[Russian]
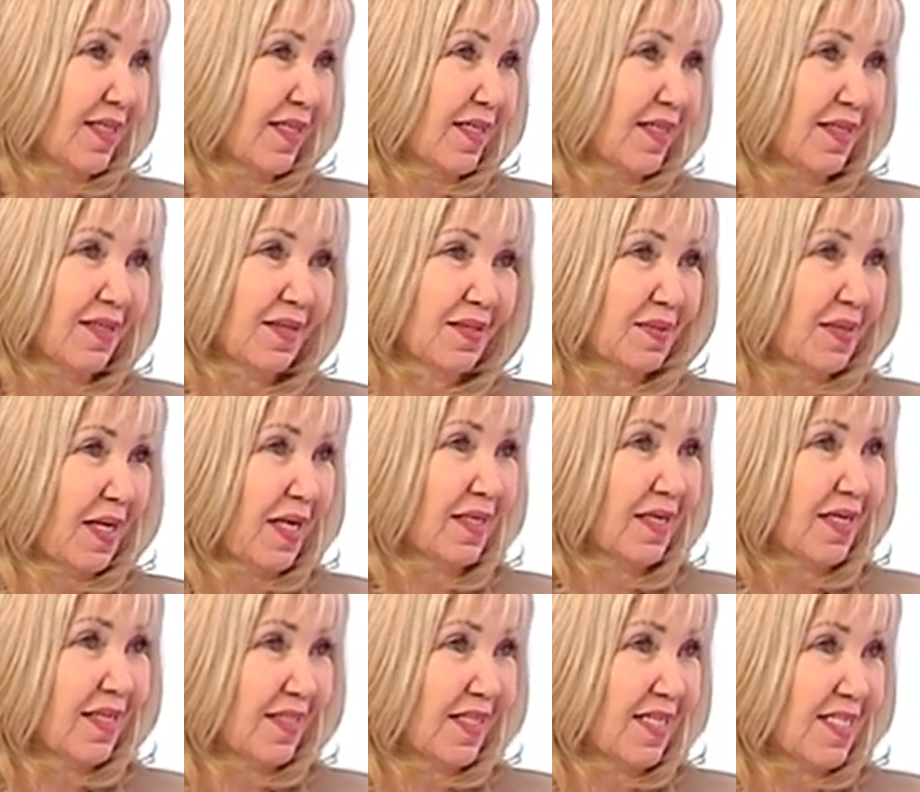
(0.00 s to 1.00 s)
И
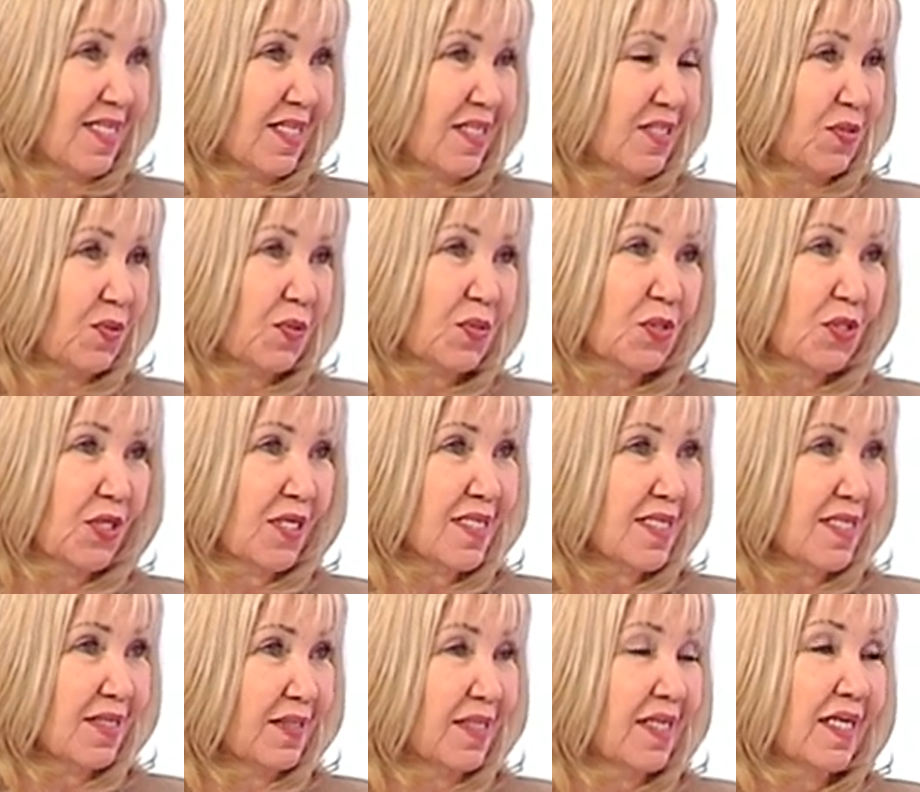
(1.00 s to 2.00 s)
она отказалась от
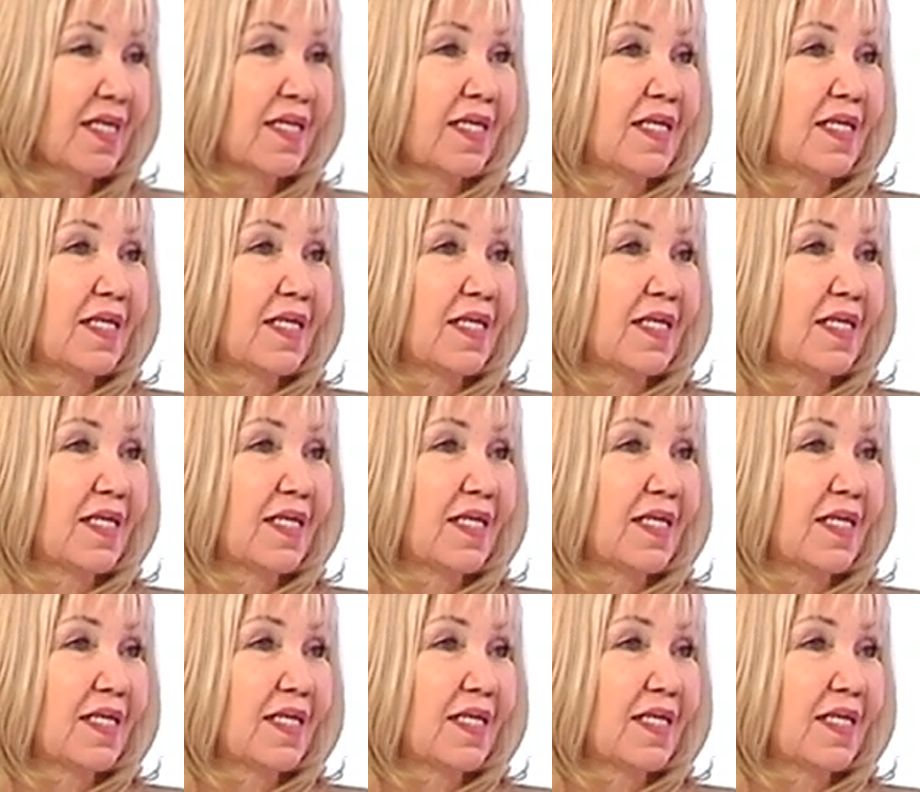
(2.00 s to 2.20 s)
участия.